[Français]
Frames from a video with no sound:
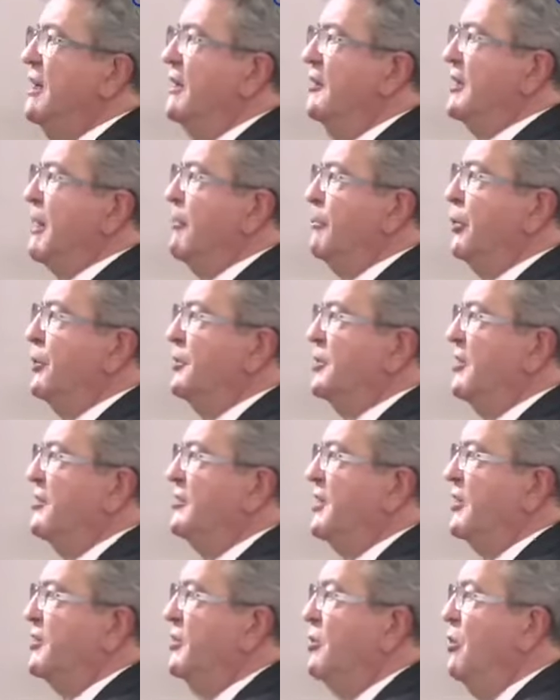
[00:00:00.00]
sa
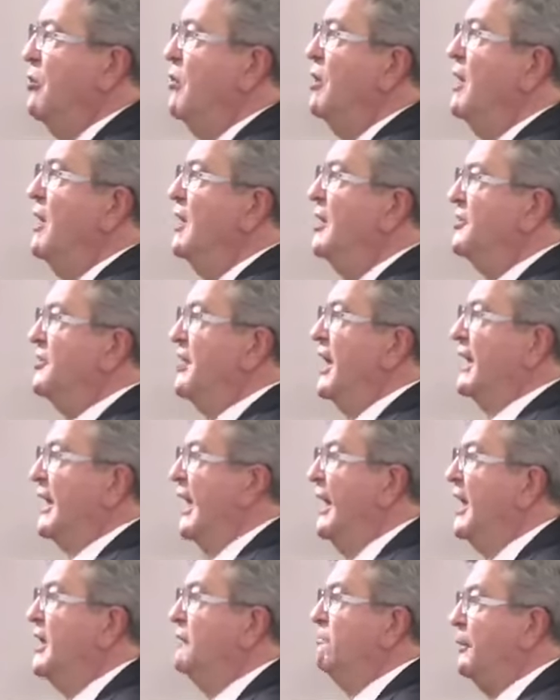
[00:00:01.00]
protestation, c'est
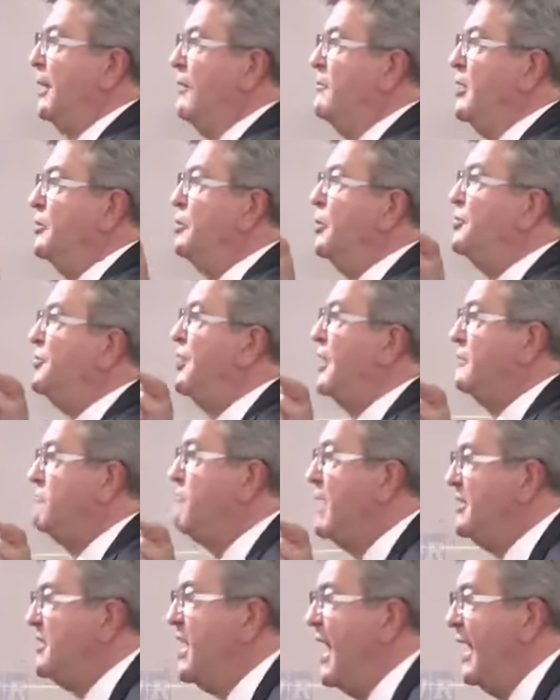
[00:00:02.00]
qu'elle exprimait de cette
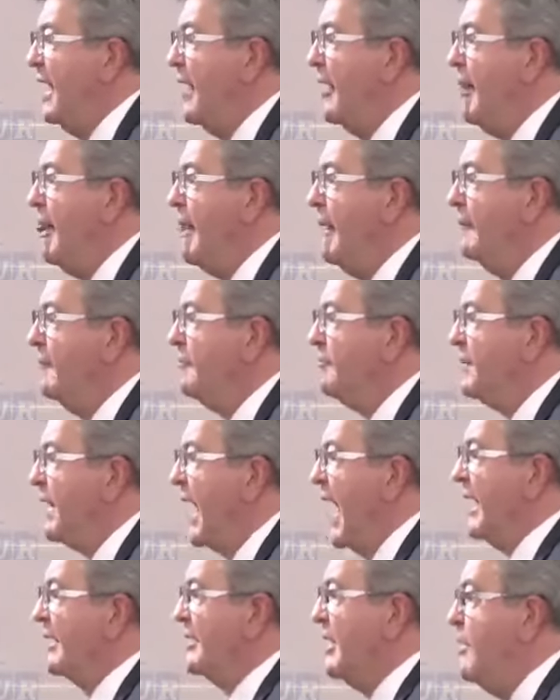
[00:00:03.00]
manière
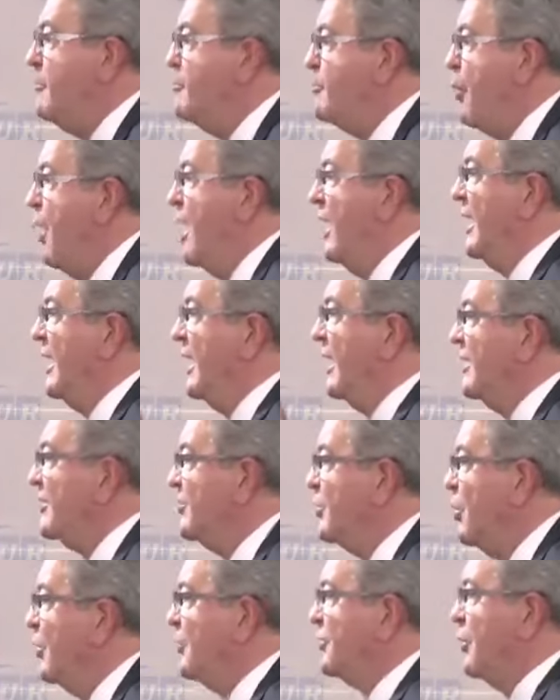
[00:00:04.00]
à quel point les
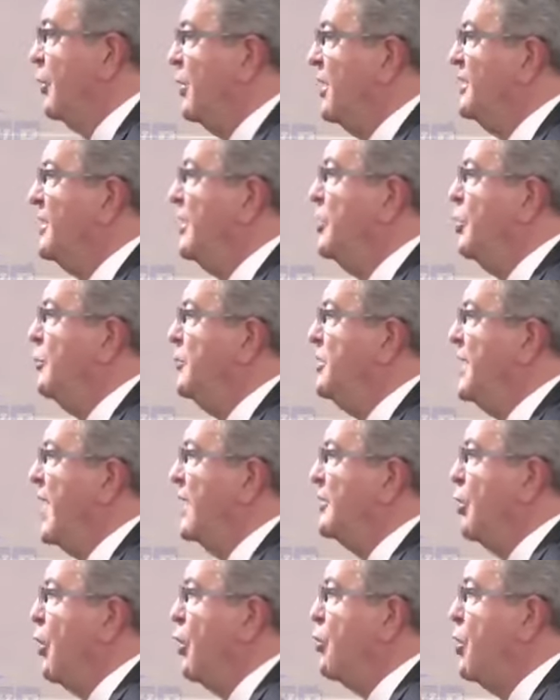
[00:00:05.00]
réseaux sont les
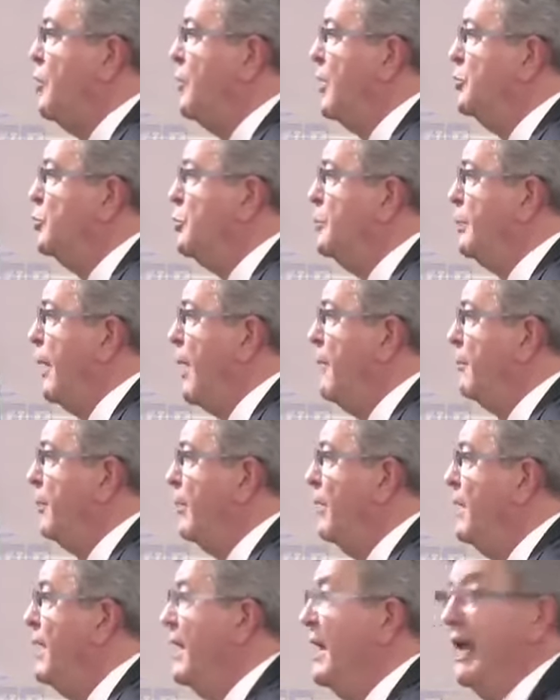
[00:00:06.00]
dénominateurs communs du
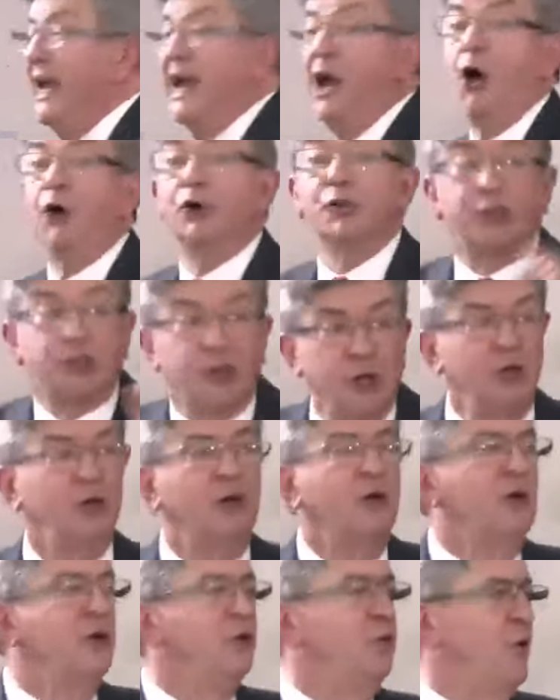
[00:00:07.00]
peuple et l'enjeu
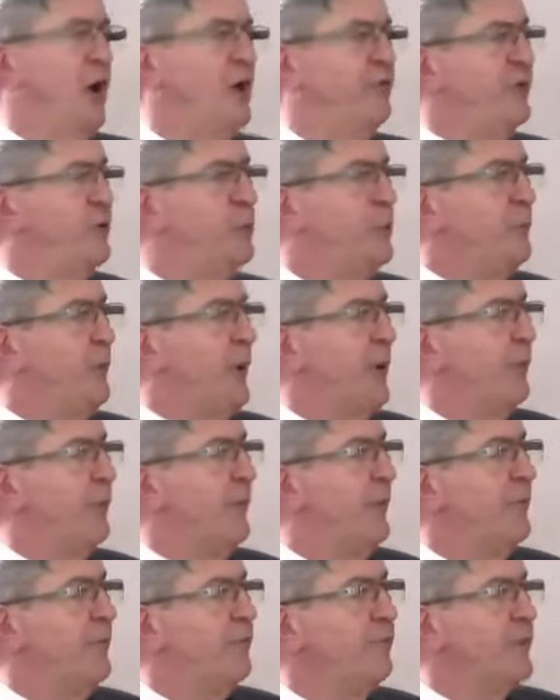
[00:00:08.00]
de la vie du peuple.
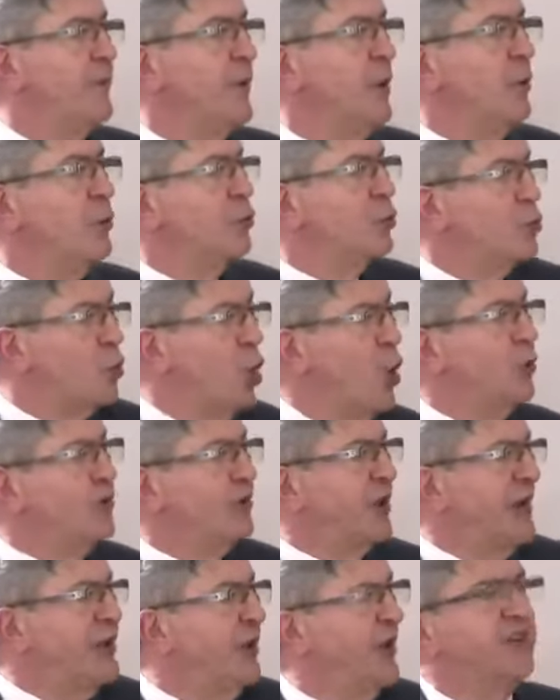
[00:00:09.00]

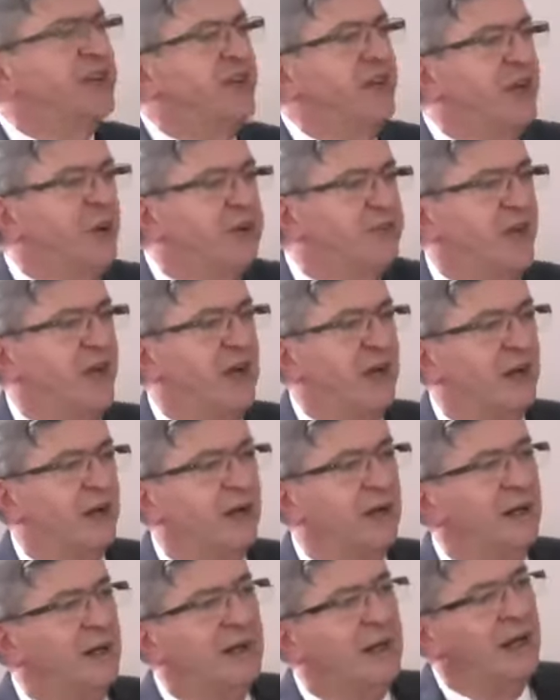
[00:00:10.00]
Tout est dans cette affaire.
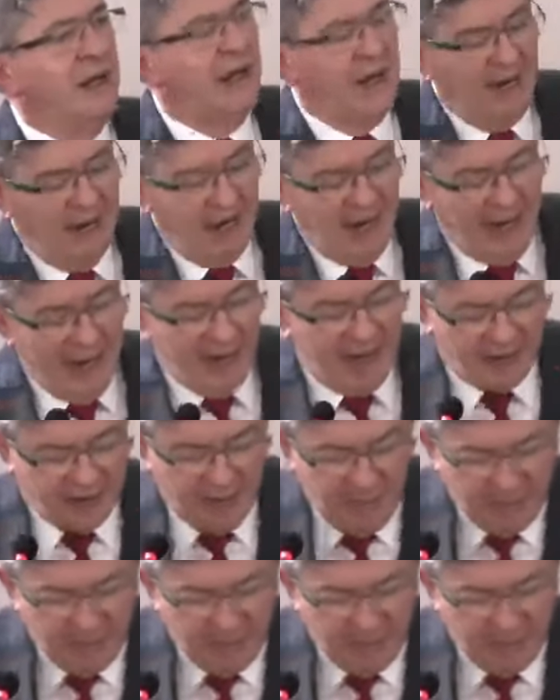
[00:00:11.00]
Et c'est